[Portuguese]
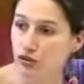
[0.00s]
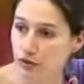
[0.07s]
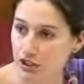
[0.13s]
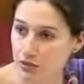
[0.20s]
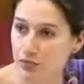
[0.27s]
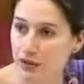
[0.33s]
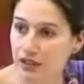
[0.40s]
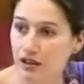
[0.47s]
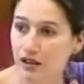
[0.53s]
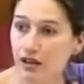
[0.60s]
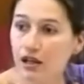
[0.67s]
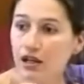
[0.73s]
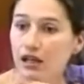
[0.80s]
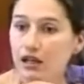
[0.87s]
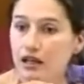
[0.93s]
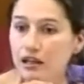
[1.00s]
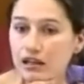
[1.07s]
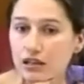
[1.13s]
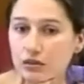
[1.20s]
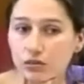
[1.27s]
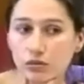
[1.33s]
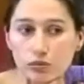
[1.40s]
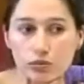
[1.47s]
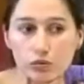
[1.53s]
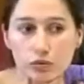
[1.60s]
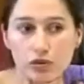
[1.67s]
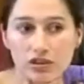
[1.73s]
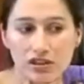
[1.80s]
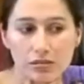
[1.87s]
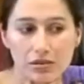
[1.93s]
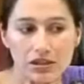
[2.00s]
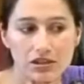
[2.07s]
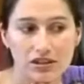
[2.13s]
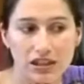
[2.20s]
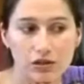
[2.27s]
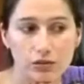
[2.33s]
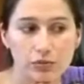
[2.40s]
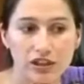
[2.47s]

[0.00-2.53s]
espera uh, do, do, Orçamento de Estado.